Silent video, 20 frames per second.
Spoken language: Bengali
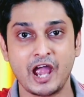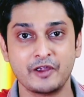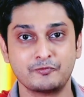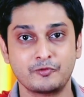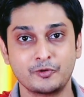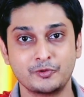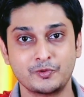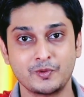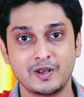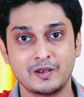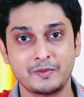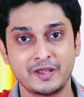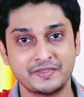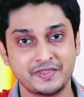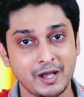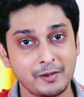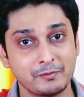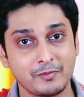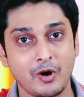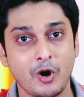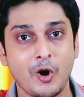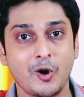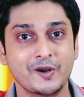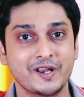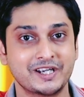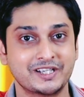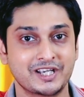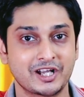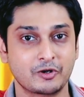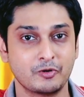আইফোন টুয়েলভের দাম
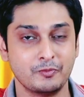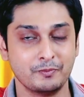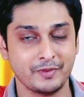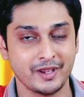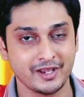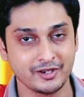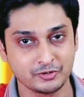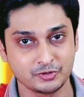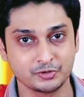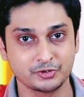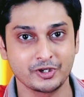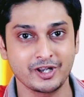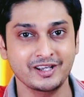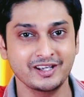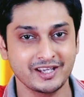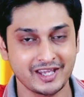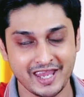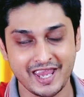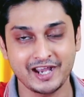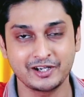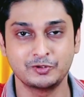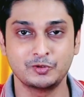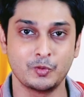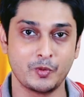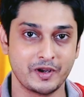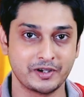অনেকটা কমবে সুতরাং একটু